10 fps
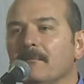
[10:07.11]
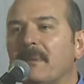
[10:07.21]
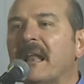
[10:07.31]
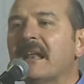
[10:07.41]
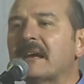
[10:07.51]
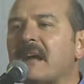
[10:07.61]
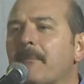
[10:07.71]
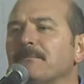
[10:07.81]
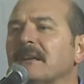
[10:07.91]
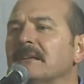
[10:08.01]
Belene
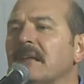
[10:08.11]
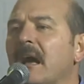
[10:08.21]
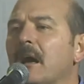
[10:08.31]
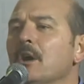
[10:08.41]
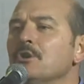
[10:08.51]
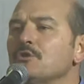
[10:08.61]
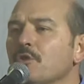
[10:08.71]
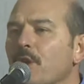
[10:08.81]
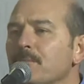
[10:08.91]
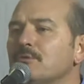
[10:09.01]
kamplarında
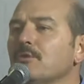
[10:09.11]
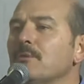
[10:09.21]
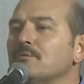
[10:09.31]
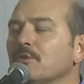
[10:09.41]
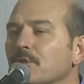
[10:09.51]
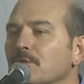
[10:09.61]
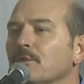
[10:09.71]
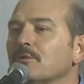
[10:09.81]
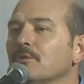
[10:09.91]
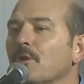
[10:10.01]
sürüm sürüm
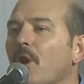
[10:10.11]
süründürdüğü